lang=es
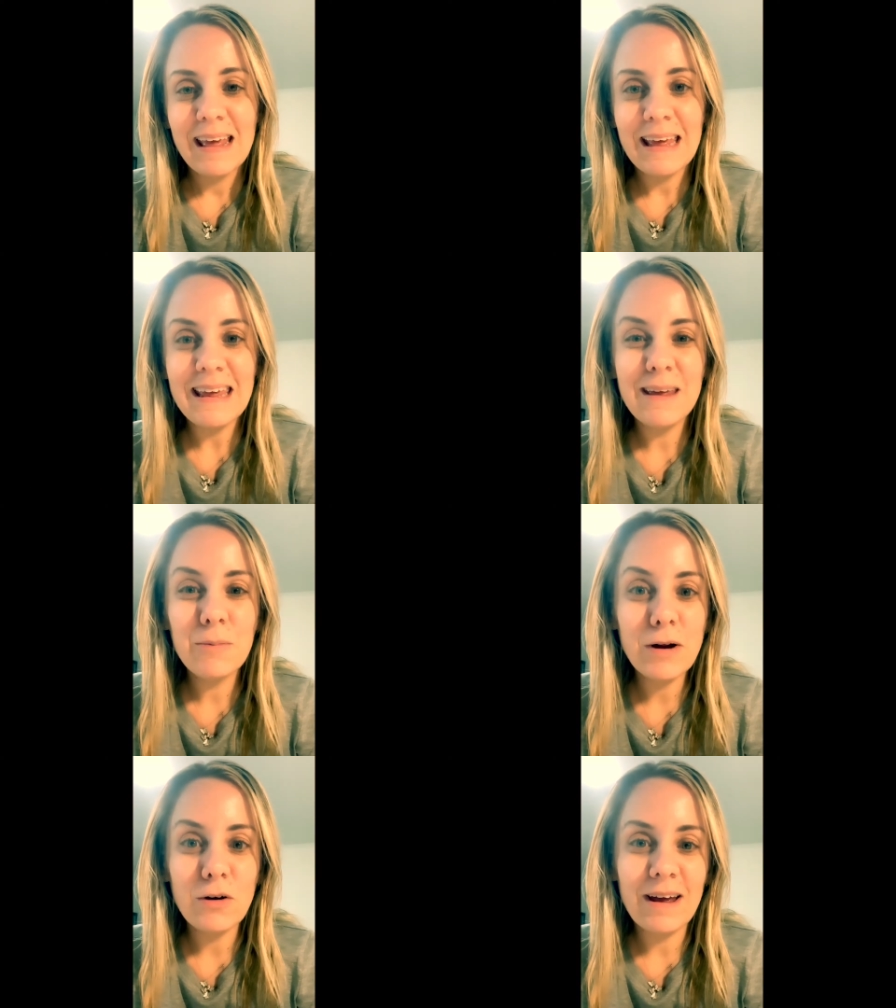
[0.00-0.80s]
Y
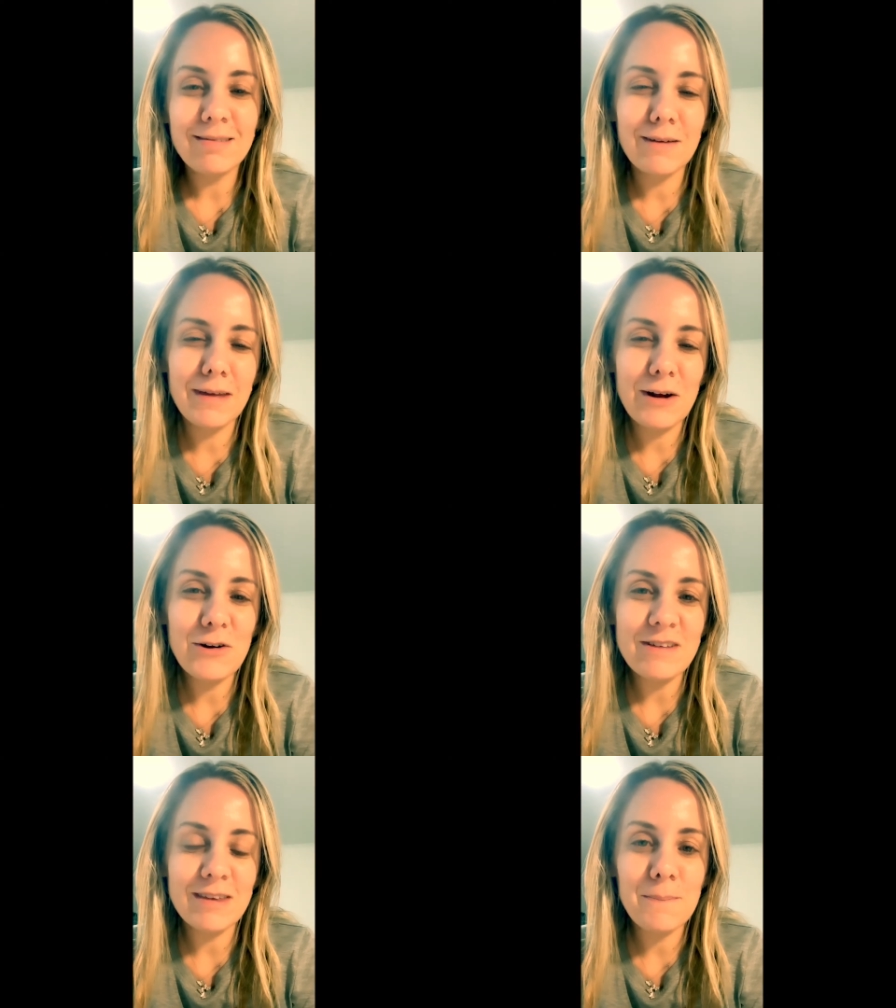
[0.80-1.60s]
bueno, este video lo
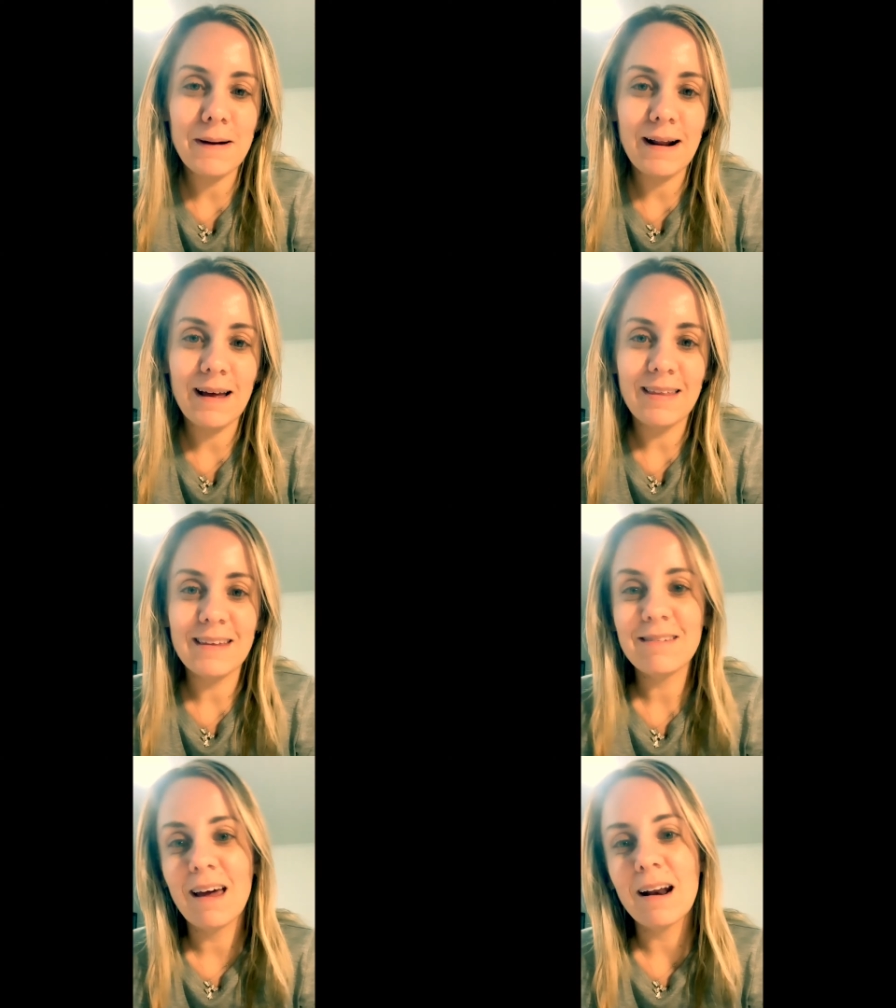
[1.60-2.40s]
hice para
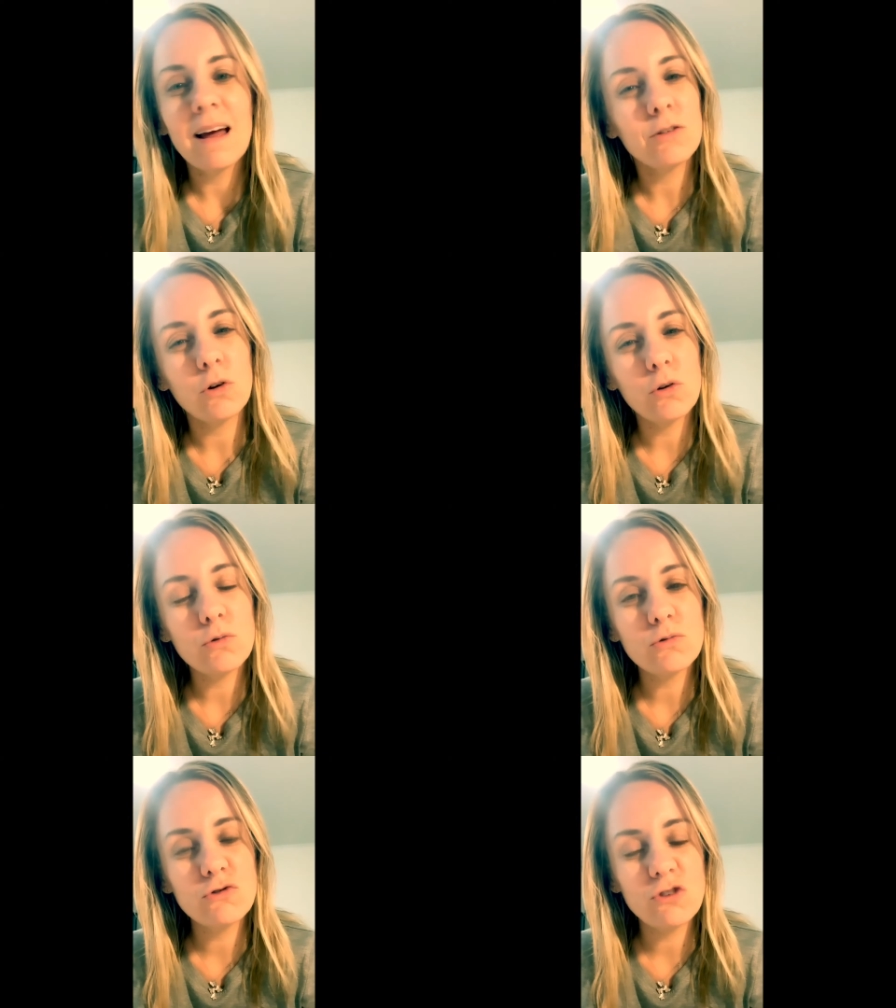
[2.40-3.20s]
desearles a todos
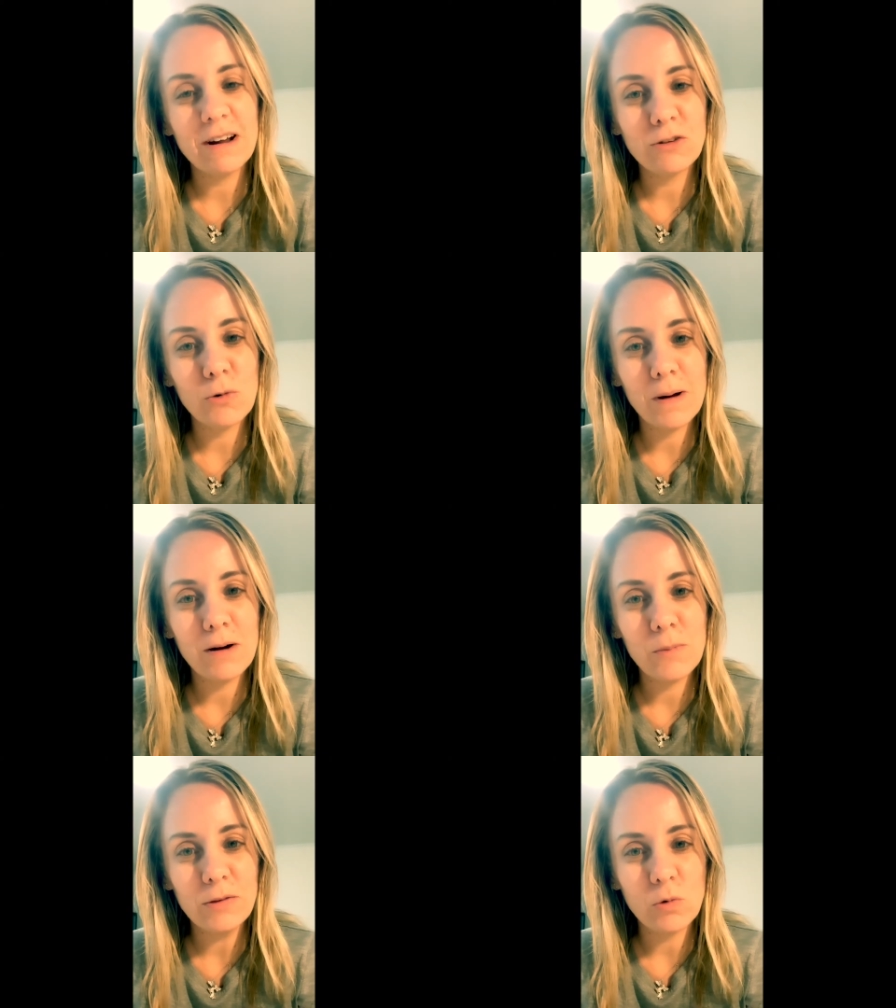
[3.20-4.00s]
un Shana Toba,
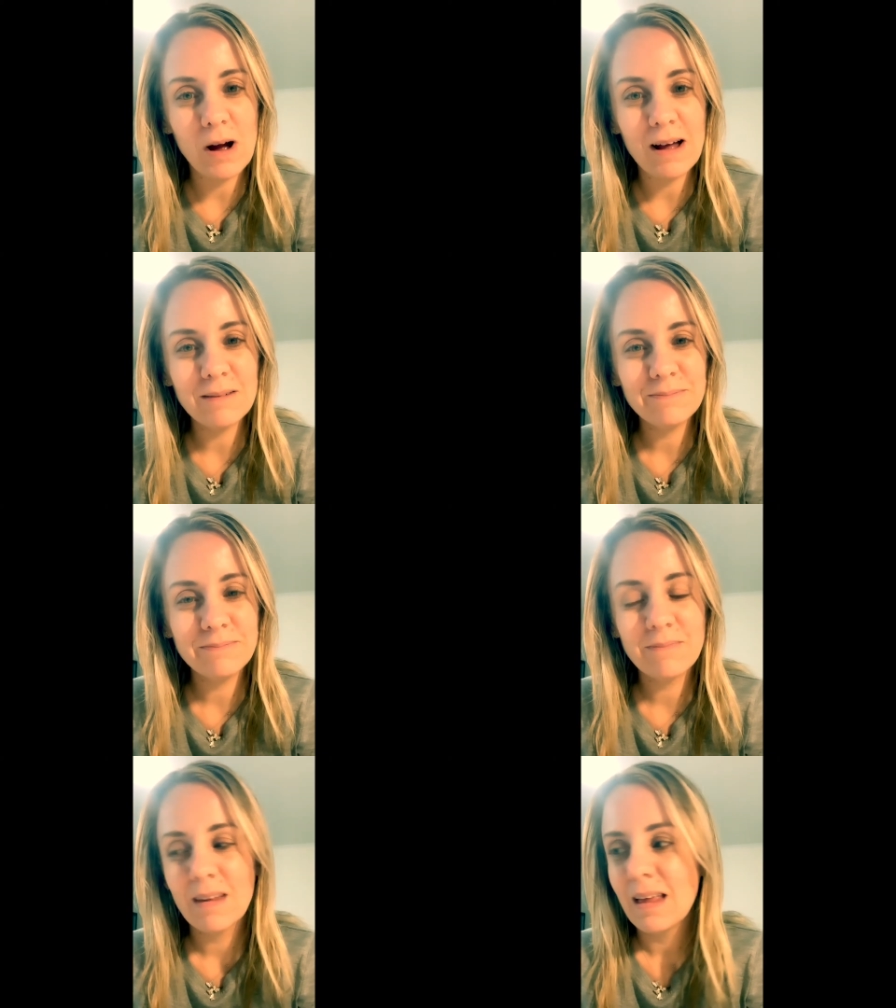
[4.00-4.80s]
un Metukah
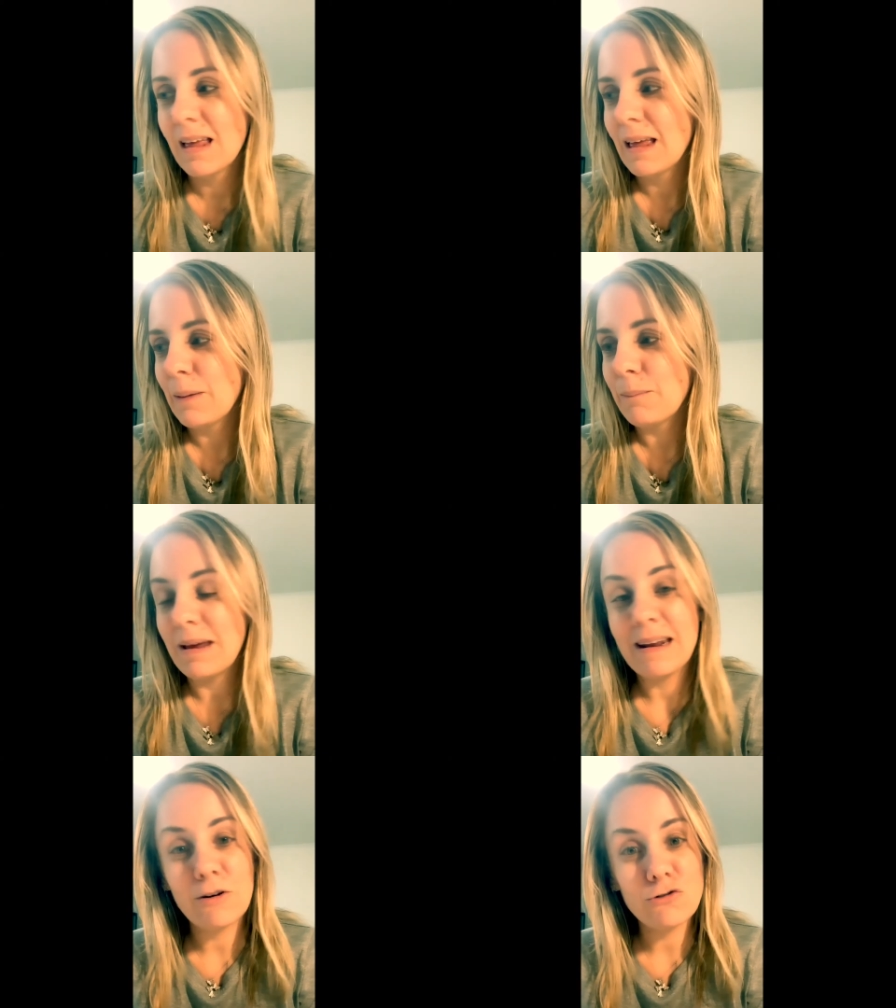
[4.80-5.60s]

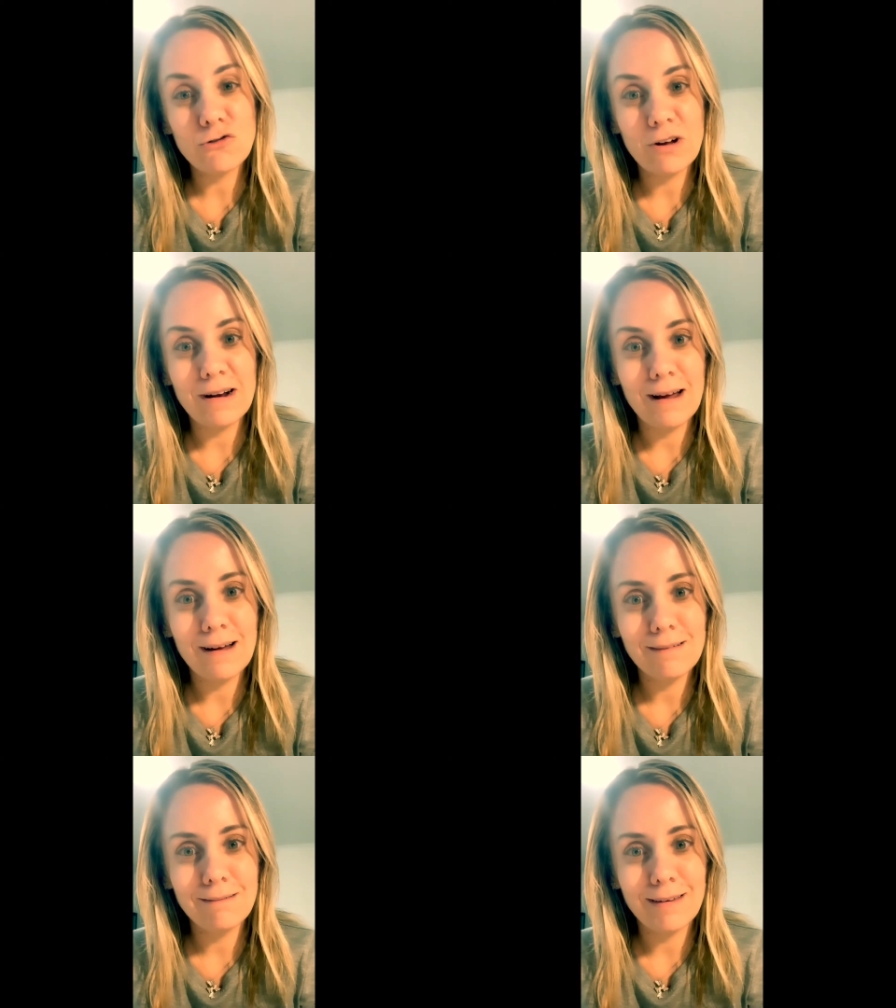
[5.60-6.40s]
Viene Rosh
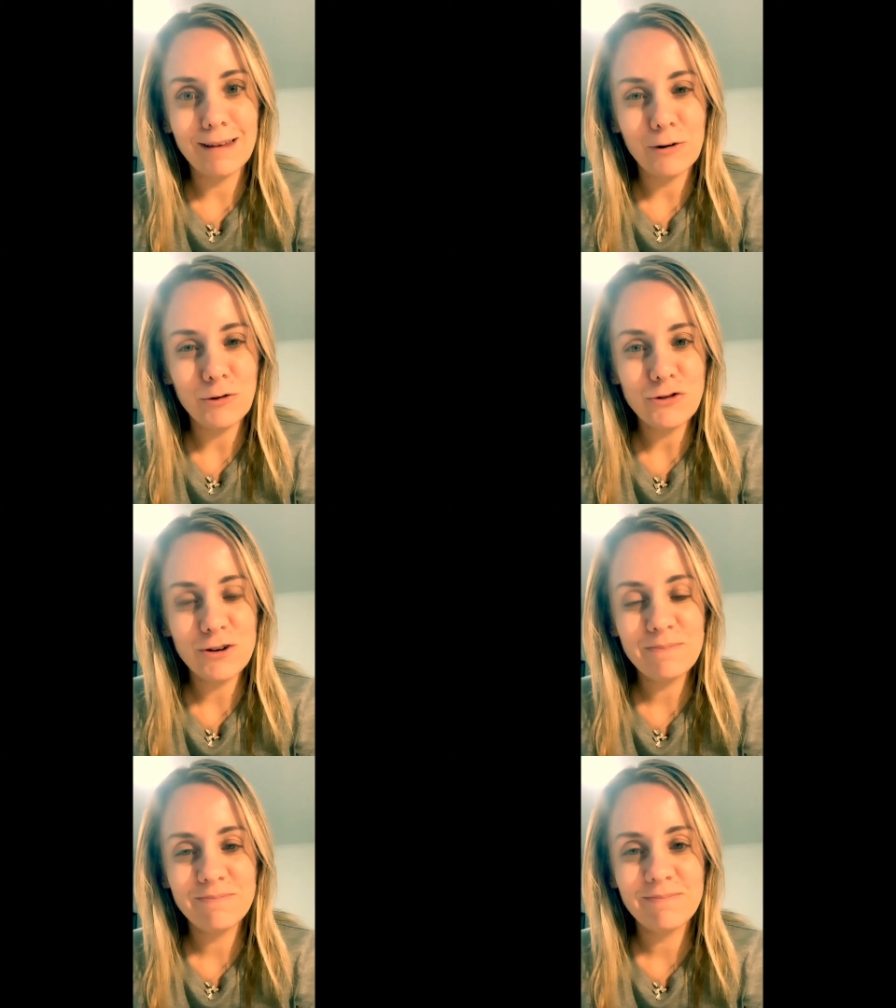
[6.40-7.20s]
Hashanah esta noche.
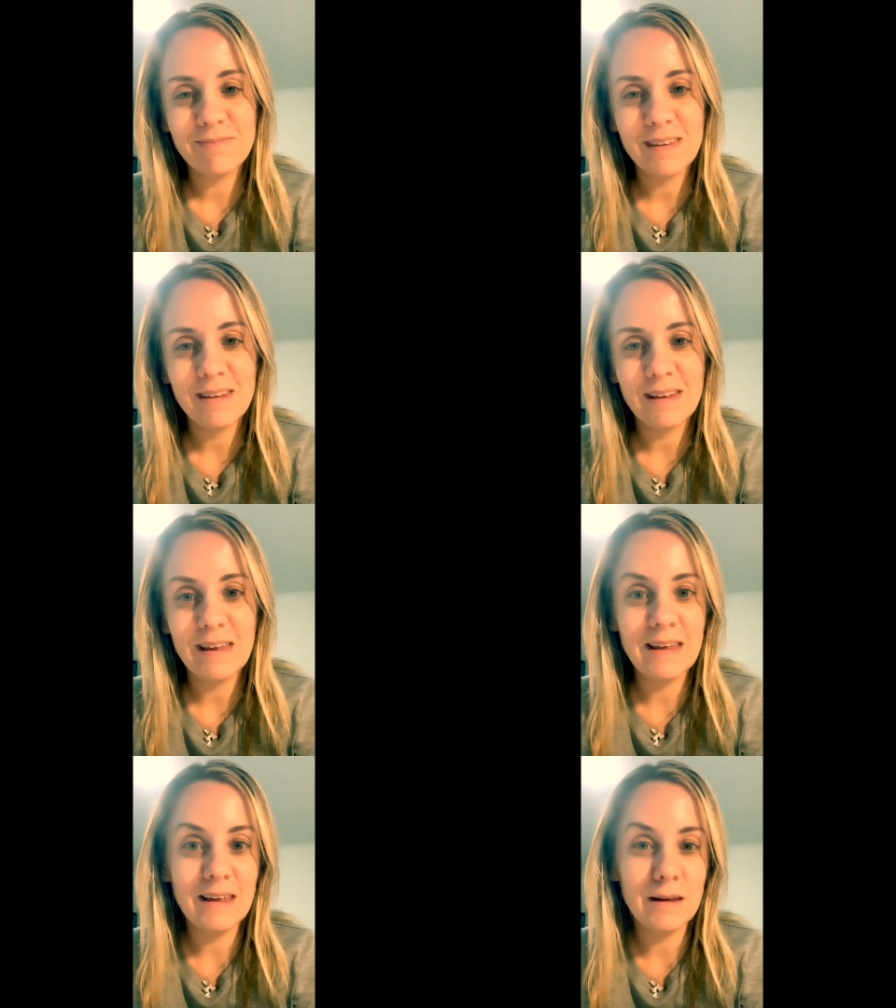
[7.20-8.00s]

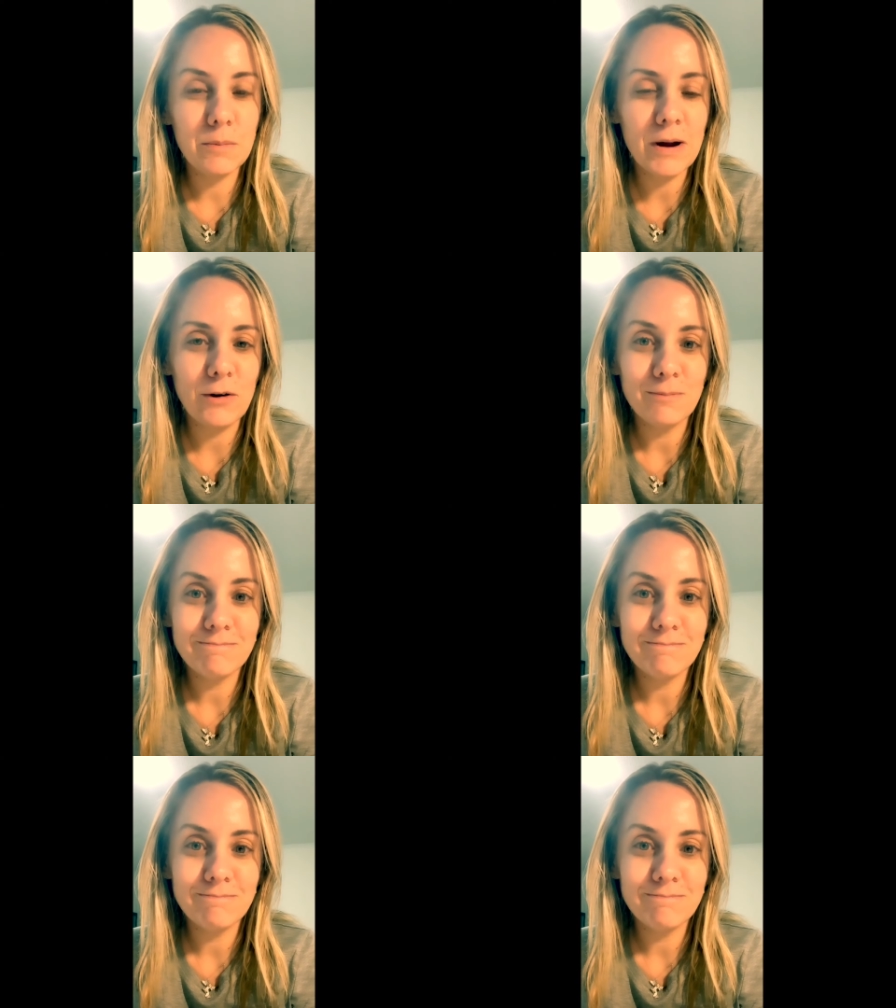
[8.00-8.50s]
Y bueno,